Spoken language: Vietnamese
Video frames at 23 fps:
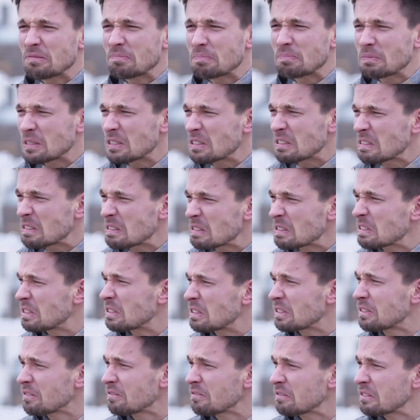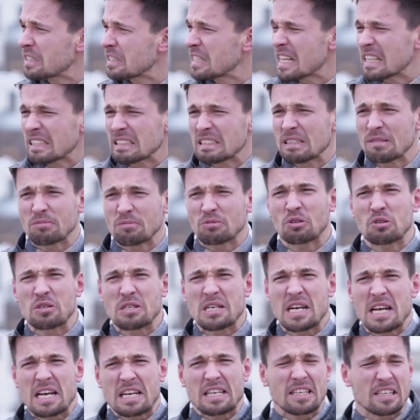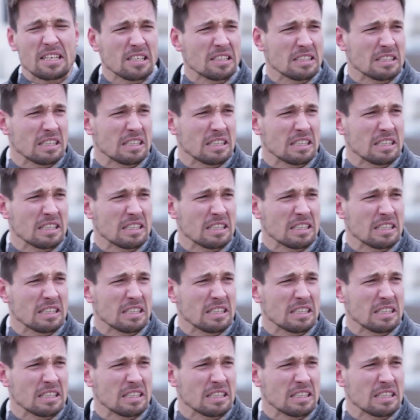Đó là kiểu người cảm xúc ổn định.